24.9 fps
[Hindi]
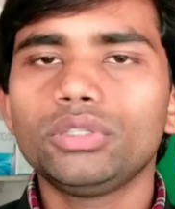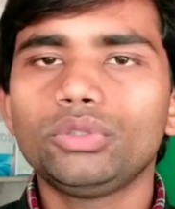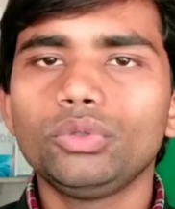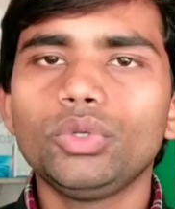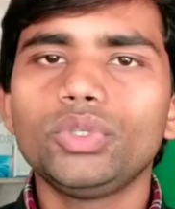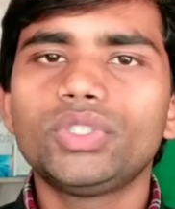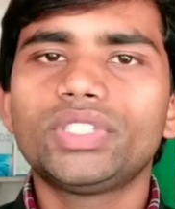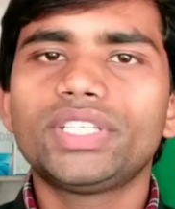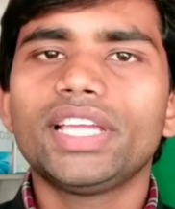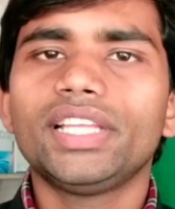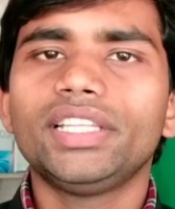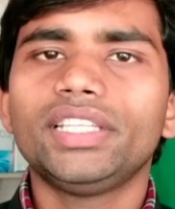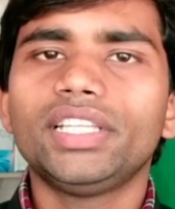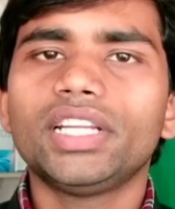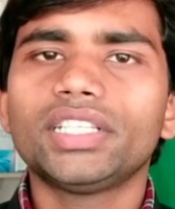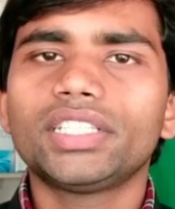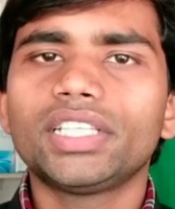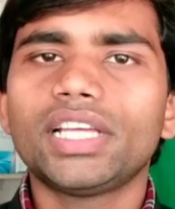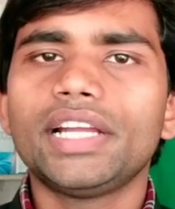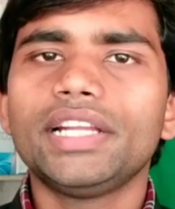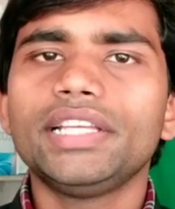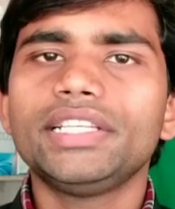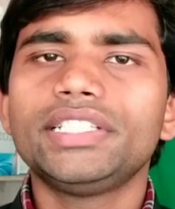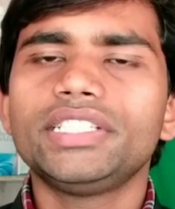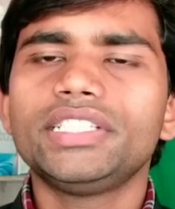है तो इसके अंदर
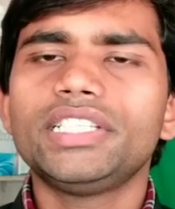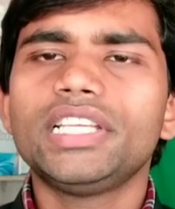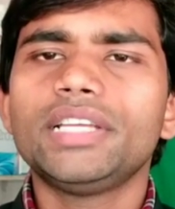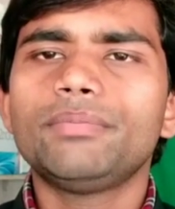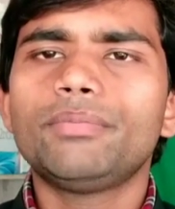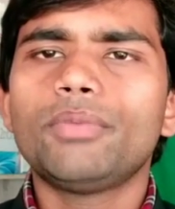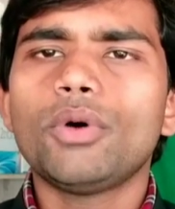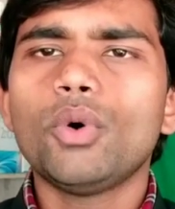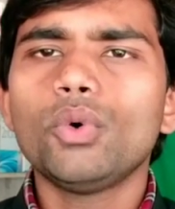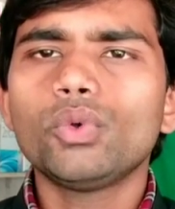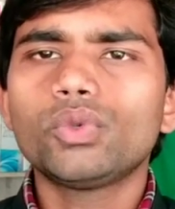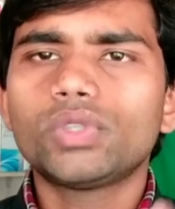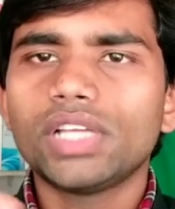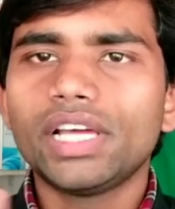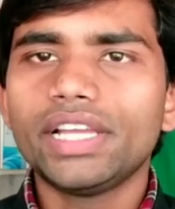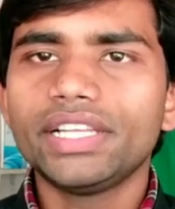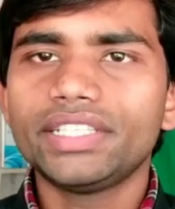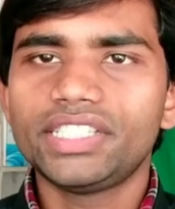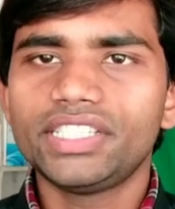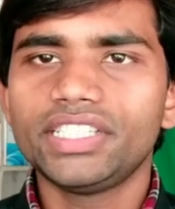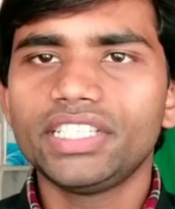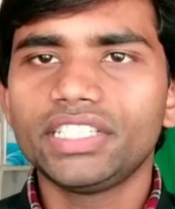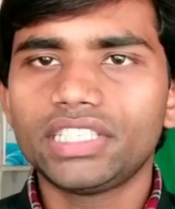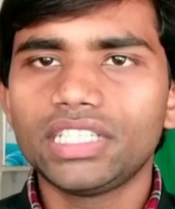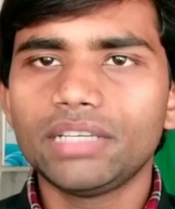तो सारी चीजें बहुत
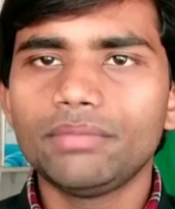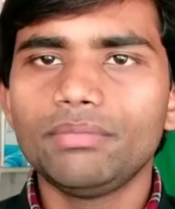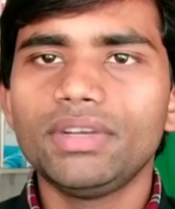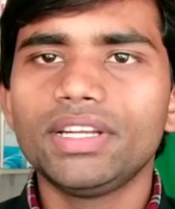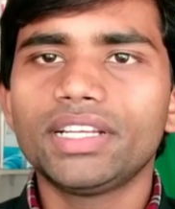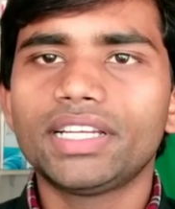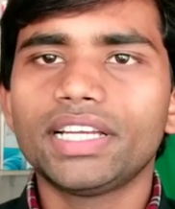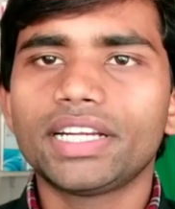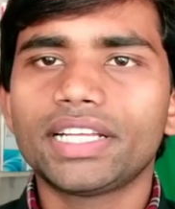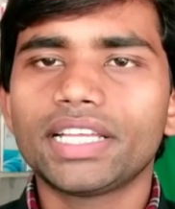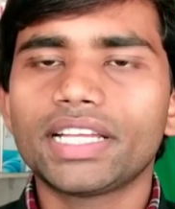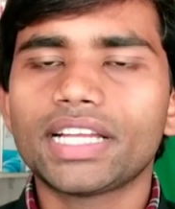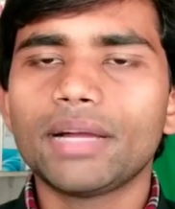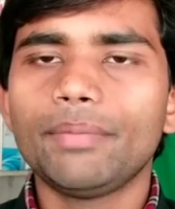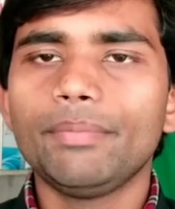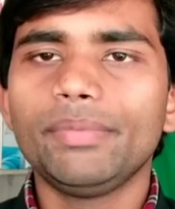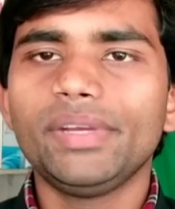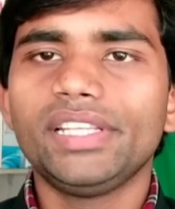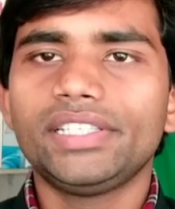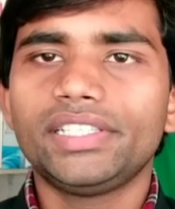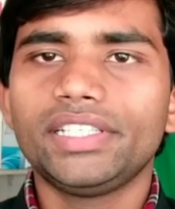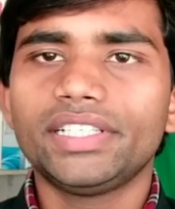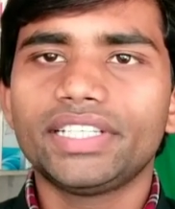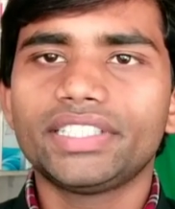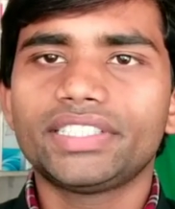सारी चीजें से मिलकर के
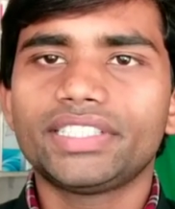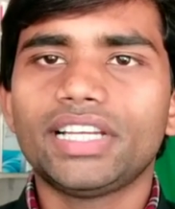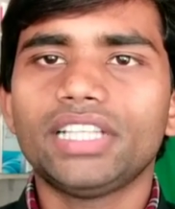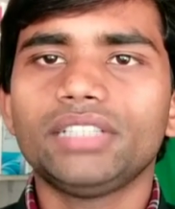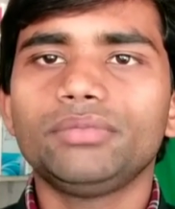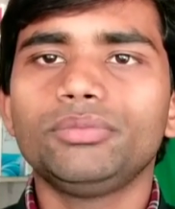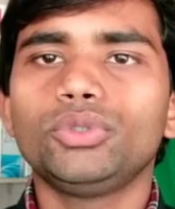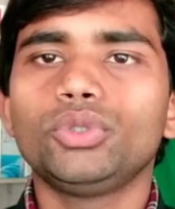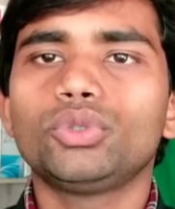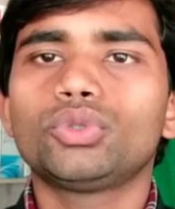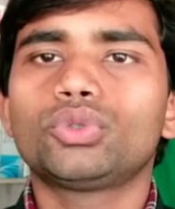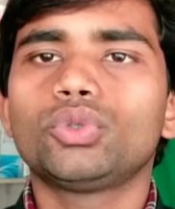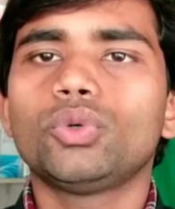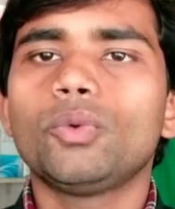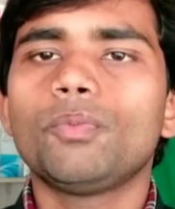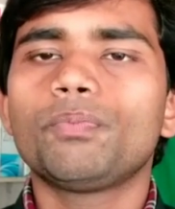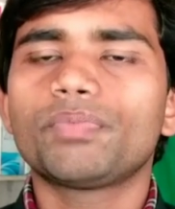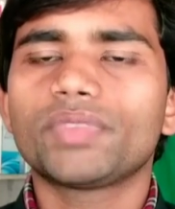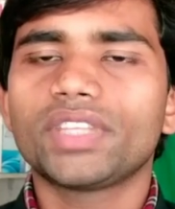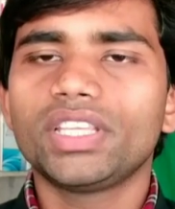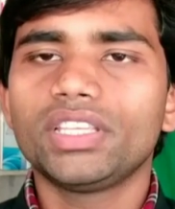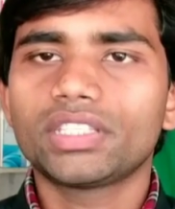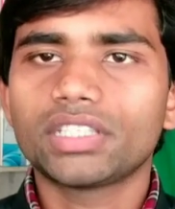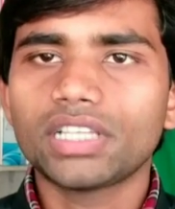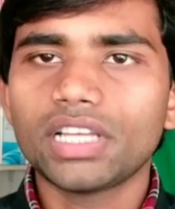कम्बिनेशन के साथ
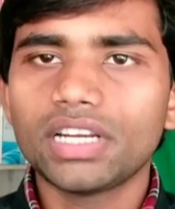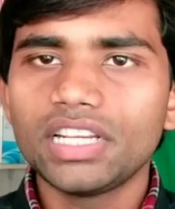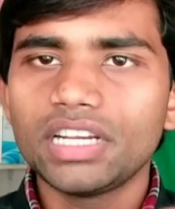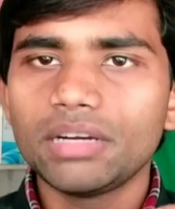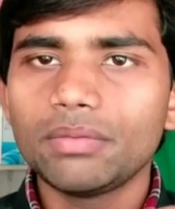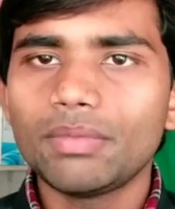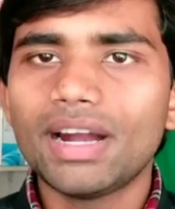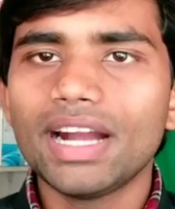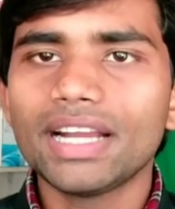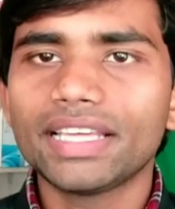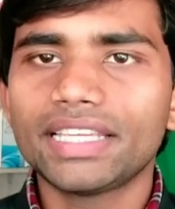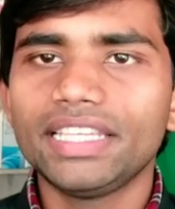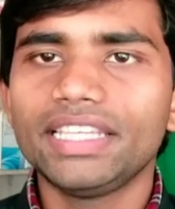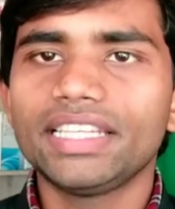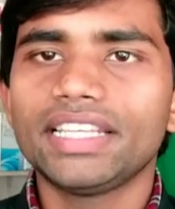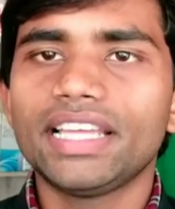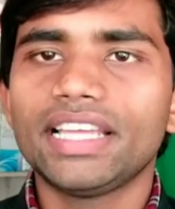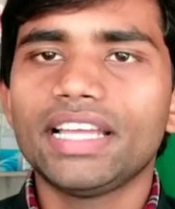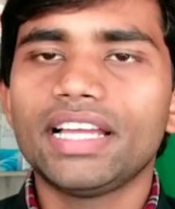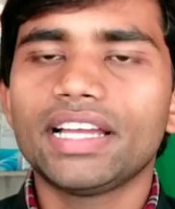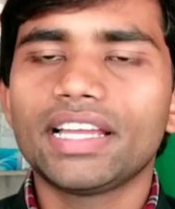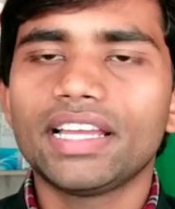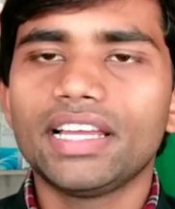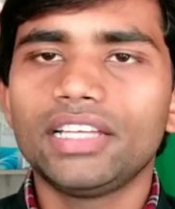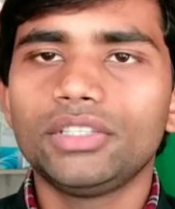दोस्तों इसका निर्माण
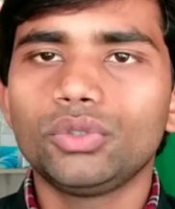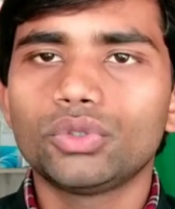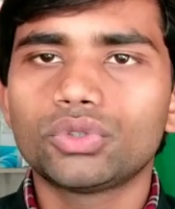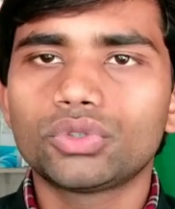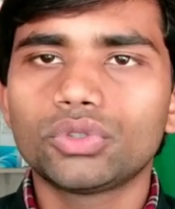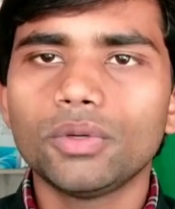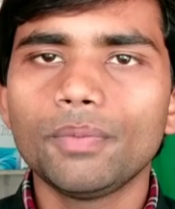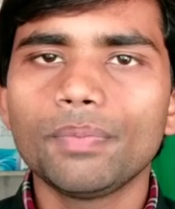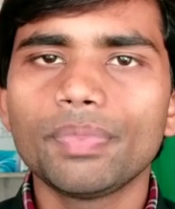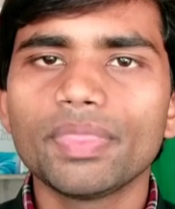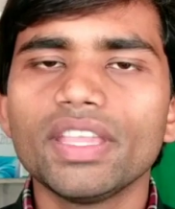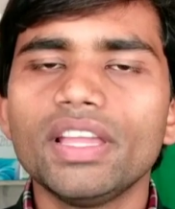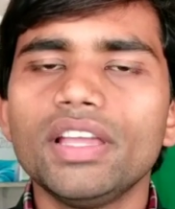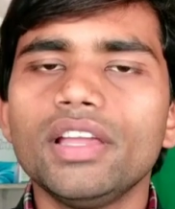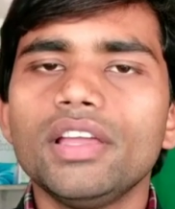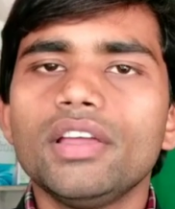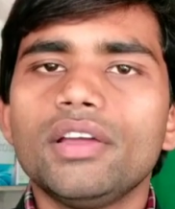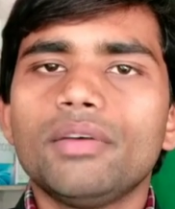किन गया है दोस्तों